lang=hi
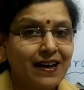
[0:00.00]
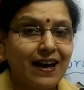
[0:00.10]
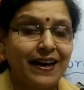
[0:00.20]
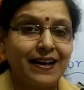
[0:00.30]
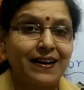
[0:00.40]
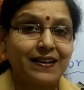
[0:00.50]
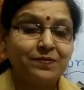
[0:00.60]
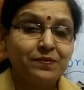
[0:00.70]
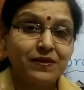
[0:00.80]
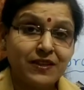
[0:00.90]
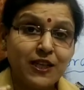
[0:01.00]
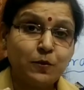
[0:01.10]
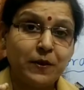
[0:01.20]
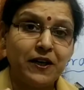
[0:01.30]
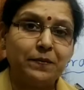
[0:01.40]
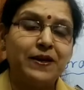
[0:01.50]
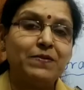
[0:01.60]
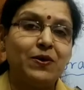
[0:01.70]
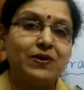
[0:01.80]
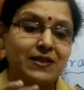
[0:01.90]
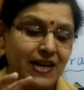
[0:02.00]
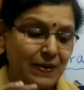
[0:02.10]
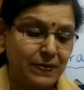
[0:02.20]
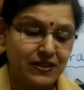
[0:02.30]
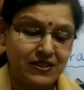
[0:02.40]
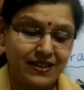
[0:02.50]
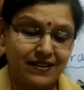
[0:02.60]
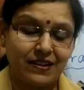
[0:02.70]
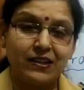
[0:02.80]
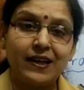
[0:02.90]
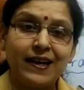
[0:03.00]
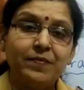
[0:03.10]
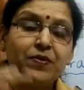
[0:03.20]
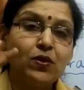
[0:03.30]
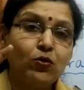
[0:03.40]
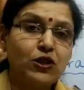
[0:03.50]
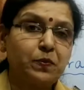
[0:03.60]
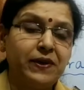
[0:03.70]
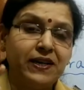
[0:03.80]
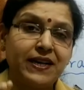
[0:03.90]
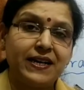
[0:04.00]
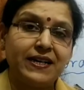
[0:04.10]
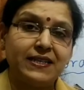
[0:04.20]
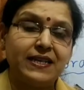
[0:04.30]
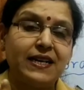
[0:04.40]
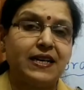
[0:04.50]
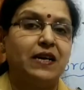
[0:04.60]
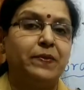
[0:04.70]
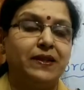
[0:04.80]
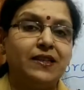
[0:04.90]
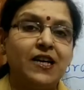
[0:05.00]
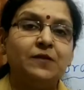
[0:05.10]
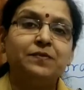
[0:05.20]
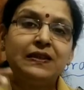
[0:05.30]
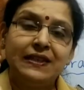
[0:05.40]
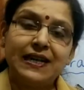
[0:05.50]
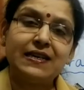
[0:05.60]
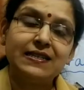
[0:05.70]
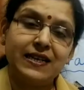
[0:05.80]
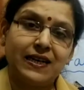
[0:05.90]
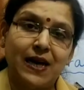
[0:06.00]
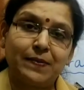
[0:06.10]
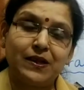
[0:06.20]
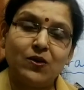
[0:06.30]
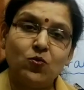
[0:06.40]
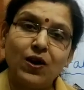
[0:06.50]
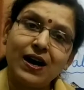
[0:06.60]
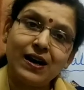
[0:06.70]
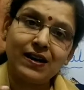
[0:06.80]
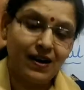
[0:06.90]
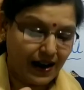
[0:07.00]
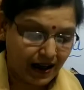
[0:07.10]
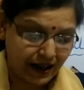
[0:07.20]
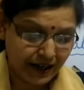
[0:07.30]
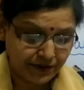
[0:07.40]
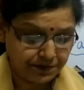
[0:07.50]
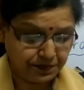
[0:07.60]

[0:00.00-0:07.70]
आया जिस पेड़ पर बहुत सारे पक्षी रहते थे उस पेड़ के नीचे एक बंदर ठंड से कांपता हुआ आ गया